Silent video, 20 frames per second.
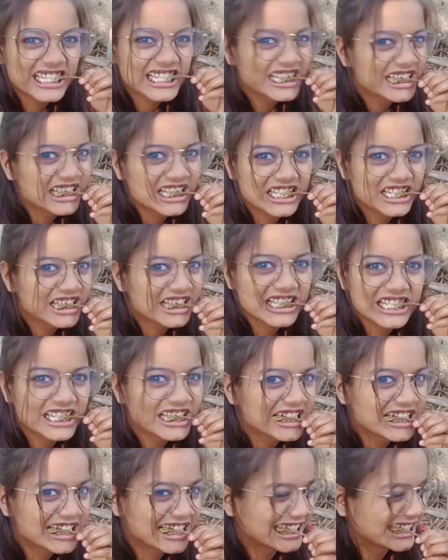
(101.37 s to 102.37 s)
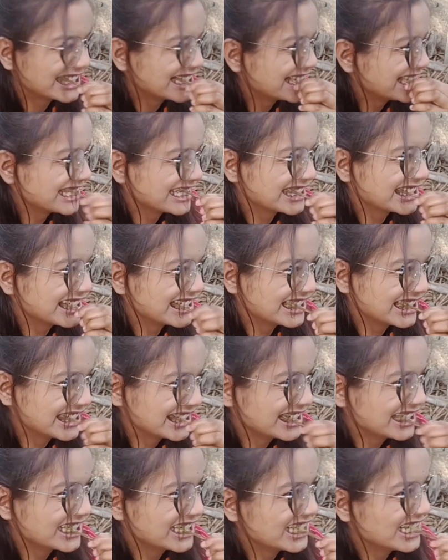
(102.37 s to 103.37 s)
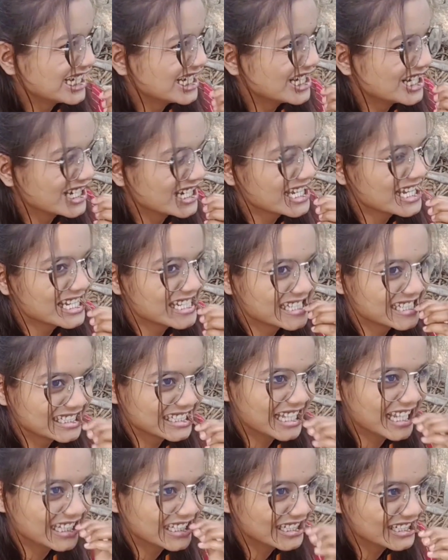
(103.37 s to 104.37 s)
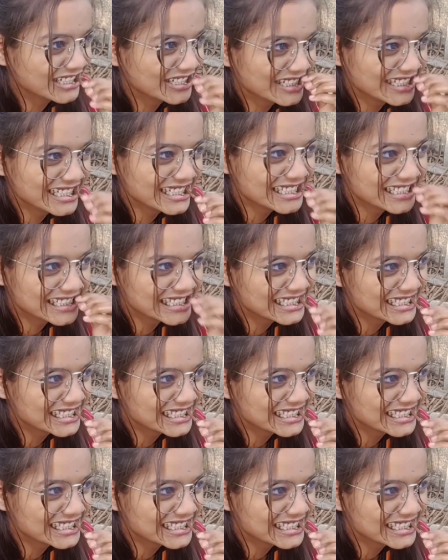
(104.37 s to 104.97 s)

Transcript: करेक्ट हो गया दातिन हो गया